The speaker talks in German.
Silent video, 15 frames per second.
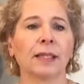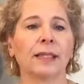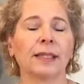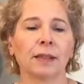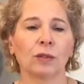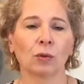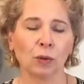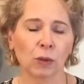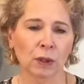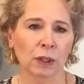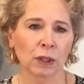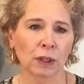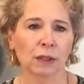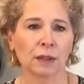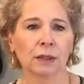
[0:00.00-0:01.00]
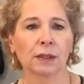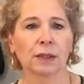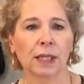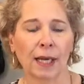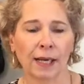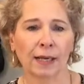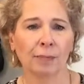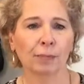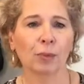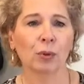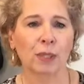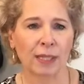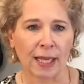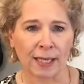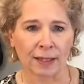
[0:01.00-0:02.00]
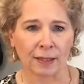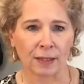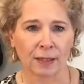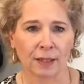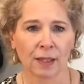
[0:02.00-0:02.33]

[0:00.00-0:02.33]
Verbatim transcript: liegt unter 3%.